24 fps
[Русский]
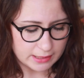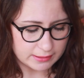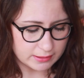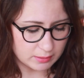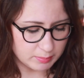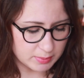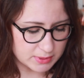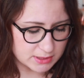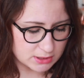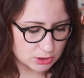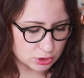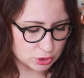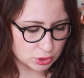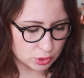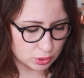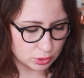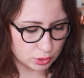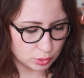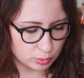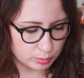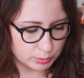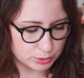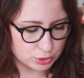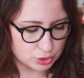Написано, что он
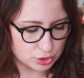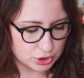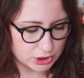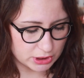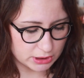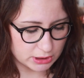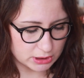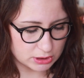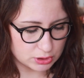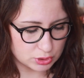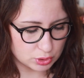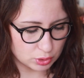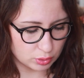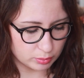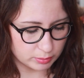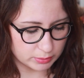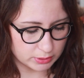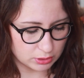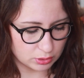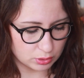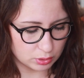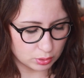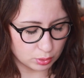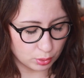для уменьшения
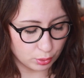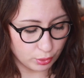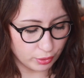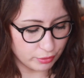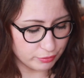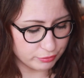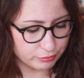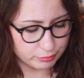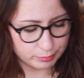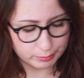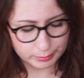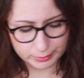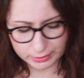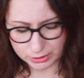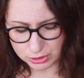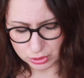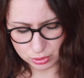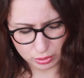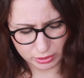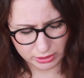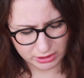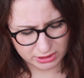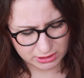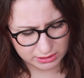темных кругов, про
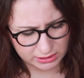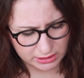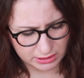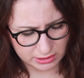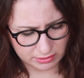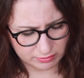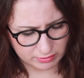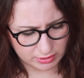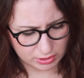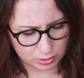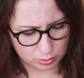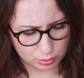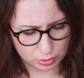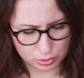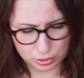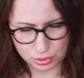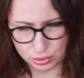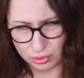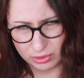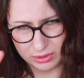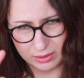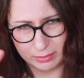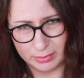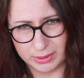что я никогда не верю, и
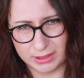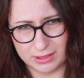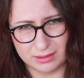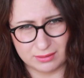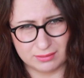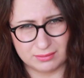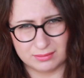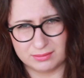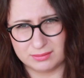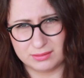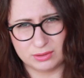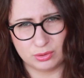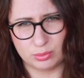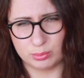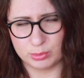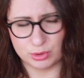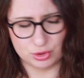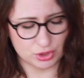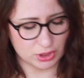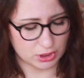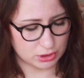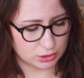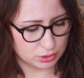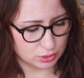ничто на мне не
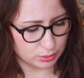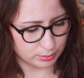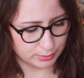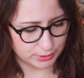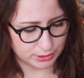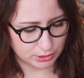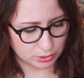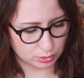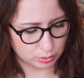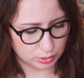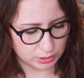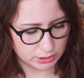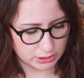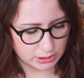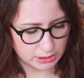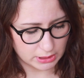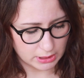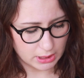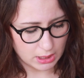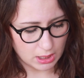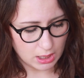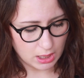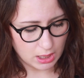уменьшает темные круги